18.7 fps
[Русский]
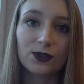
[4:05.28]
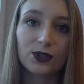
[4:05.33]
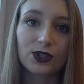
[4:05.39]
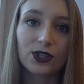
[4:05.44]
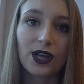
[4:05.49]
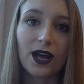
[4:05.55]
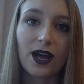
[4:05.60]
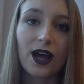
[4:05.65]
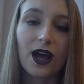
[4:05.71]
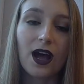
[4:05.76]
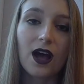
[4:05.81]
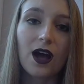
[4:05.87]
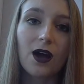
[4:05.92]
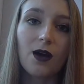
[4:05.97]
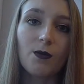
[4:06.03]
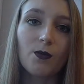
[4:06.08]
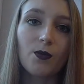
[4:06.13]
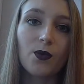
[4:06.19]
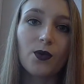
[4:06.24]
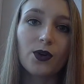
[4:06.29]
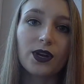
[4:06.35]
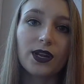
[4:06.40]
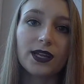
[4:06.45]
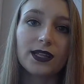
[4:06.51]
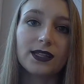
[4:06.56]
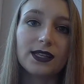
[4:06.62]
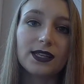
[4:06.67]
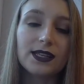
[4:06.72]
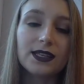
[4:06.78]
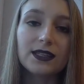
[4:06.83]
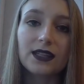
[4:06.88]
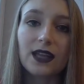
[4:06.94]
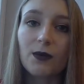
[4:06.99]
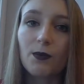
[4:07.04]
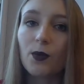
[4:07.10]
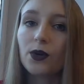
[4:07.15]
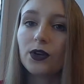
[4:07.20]
нужна более
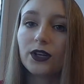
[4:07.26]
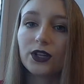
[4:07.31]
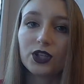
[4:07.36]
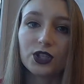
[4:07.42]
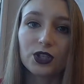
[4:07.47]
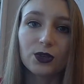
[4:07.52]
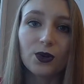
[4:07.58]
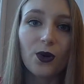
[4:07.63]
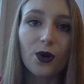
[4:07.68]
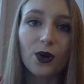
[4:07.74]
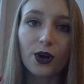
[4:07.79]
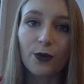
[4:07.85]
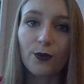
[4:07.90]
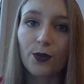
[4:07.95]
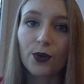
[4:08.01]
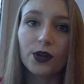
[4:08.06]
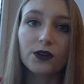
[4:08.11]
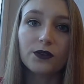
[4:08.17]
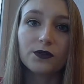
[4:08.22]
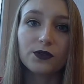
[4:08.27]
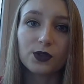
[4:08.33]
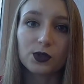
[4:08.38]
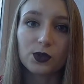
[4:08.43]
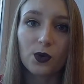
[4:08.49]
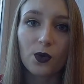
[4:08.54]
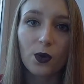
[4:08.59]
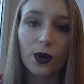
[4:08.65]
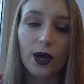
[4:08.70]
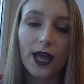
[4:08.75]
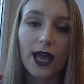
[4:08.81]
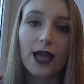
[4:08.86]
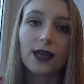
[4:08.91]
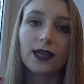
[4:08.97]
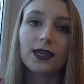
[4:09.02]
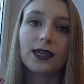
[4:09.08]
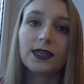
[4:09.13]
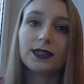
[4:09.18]
длинная, более широкая, более высокая.
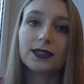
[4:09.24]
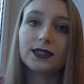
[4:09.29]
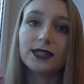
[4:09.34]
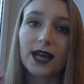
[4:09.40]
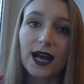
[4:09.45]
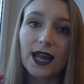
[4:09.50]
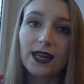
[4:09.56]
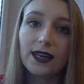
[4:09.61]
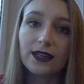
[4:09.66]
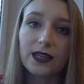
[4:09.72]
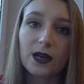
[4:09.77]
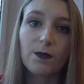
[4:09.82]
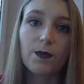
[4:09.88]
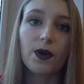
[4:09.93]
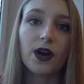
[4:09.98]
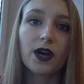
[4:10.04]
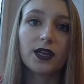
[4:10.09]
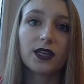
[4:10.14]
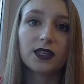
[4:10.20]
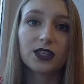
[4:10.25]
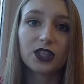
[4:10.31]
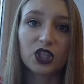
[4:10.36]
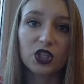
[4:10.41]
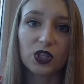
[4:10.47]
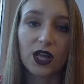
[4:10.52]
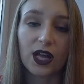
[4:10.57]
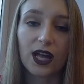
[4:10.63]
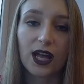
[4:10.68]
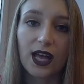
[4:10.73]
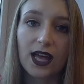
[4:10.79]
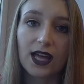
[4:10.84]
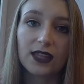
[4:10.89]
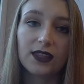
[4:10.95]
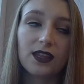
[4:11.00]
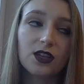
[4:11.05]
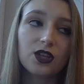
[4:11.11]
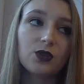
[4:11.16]
И идеально я пока не нашла.
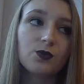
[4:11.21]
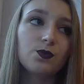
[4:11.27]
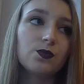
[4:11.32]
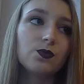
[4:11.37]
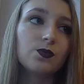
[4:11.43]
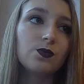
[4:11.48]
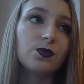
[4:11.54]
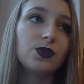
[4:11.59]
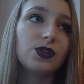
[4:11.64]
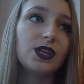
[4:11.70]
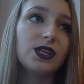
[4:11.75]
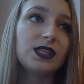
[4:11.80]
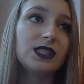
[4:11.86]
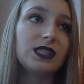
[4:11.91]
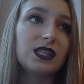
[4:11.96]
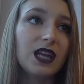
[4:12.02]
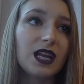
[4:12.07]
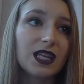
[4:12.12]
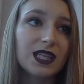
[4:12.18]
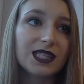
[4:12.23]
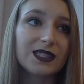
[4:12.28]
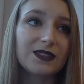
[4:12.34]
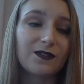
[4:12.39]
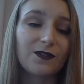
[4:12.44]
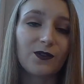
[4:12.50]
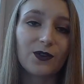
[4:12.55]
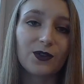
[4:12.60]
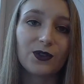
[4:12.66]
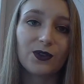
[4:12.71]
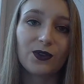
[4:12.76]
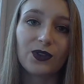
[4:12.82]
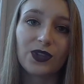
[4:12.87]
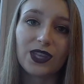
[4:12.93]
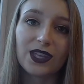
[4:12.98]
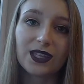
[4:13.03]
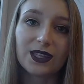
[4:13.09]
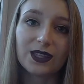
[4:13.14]
Даже есть средства, но
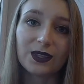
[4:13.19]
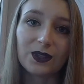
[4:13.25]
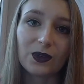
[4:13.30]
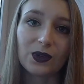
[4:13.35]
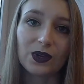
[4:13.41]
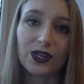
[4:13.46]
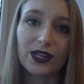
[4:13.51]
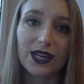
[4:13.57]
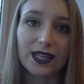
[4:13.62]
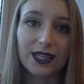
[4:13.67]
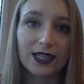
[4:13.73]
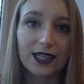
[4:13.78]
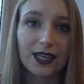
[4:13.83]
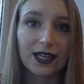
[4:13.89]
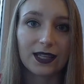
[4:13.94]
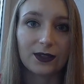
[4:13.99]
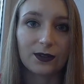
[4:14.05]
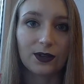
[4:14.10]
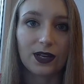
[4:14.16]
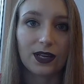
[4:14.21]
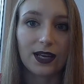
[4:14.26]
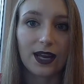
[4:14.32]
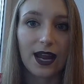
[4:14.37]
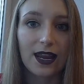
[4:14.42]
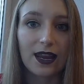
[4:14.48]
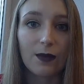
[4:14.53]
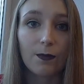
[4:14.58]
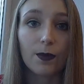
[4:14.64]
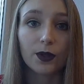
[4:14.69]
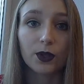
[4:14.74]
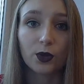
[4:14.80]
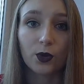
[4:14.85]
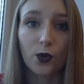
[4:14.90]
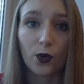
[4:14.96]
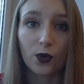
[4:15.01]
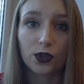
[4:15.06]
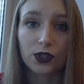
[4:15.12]
нет той клетки, которая реально
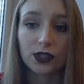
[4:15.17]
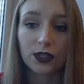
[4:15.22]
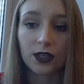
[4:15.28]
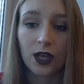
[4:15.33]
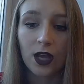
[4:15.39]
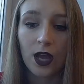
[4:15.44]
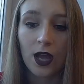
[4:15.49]
подходит.